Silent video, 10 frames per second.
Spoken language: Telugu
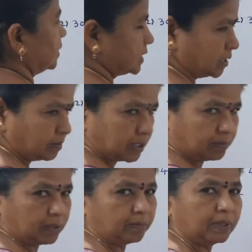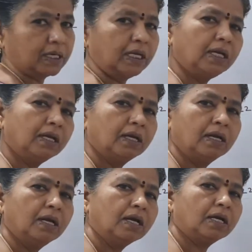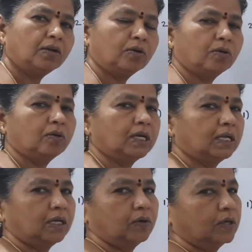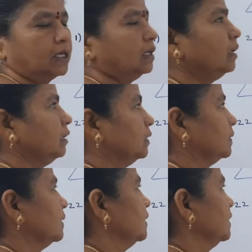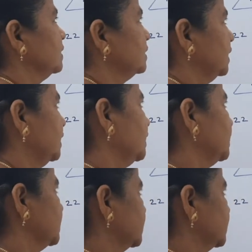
ప్లేస్లో మనం నంబర్ని కనుక్కోవాలి ఓకేనా సరే లెట్ అస్